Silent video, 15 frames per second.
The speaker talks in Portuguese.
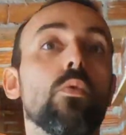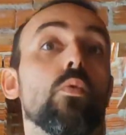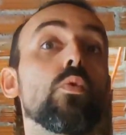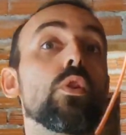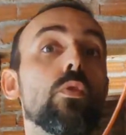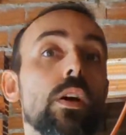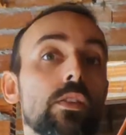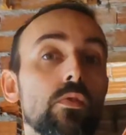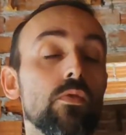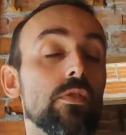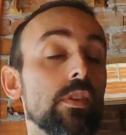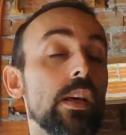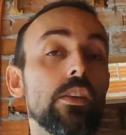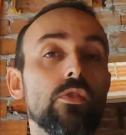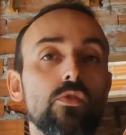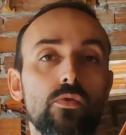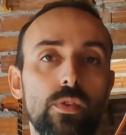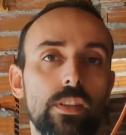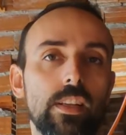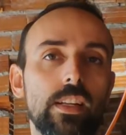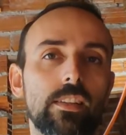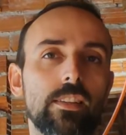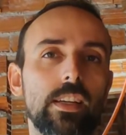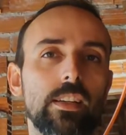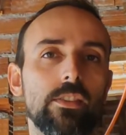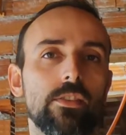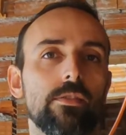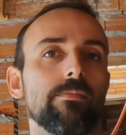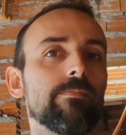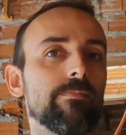1,400,
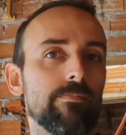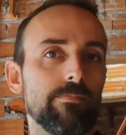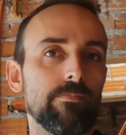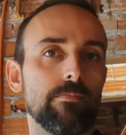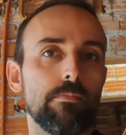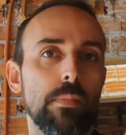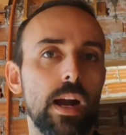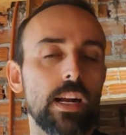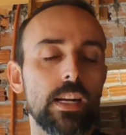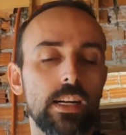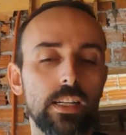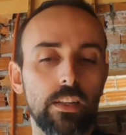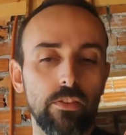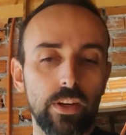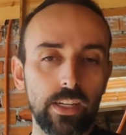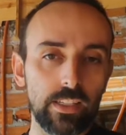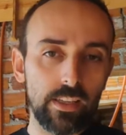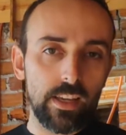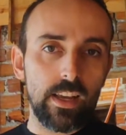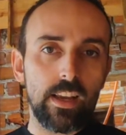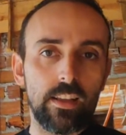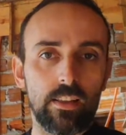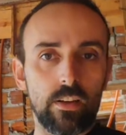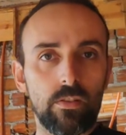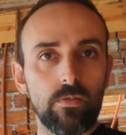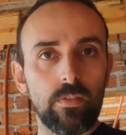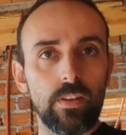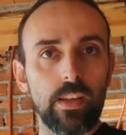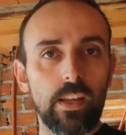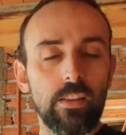1,300. Bacana, né? Então,
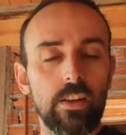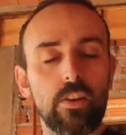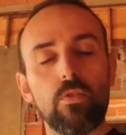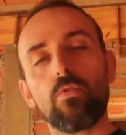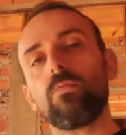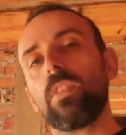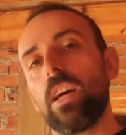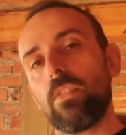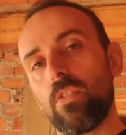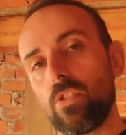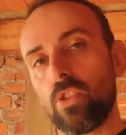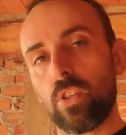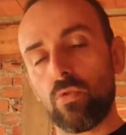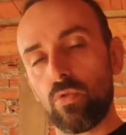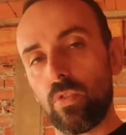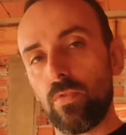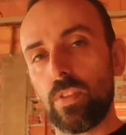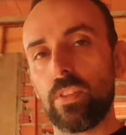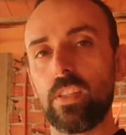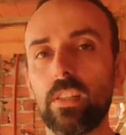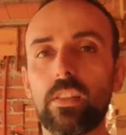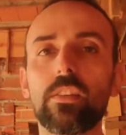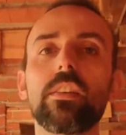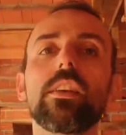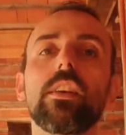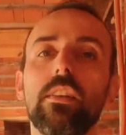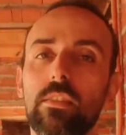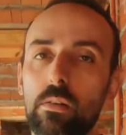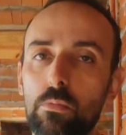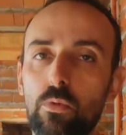entre em contato, agenda sua visita.
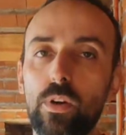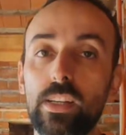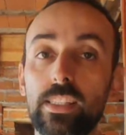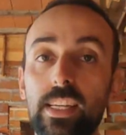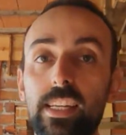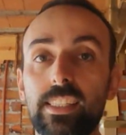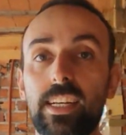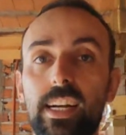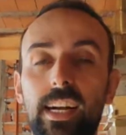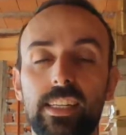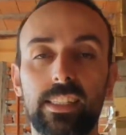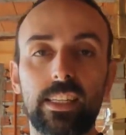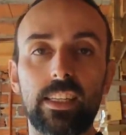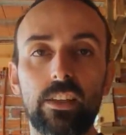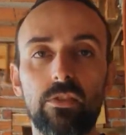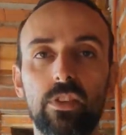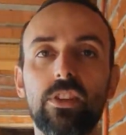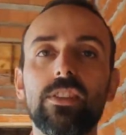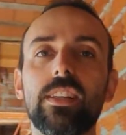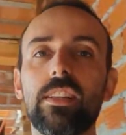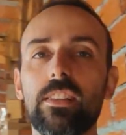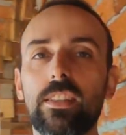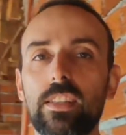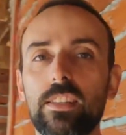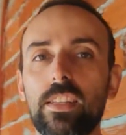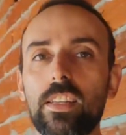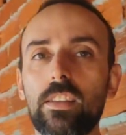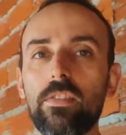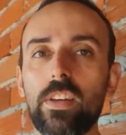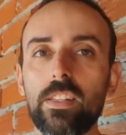Vamos conhecer essa casa aqui, eu tenho certeza
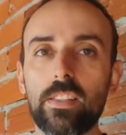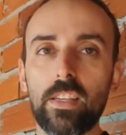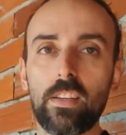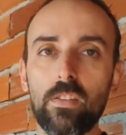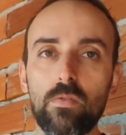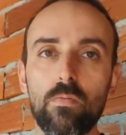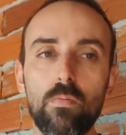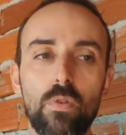que vai ser um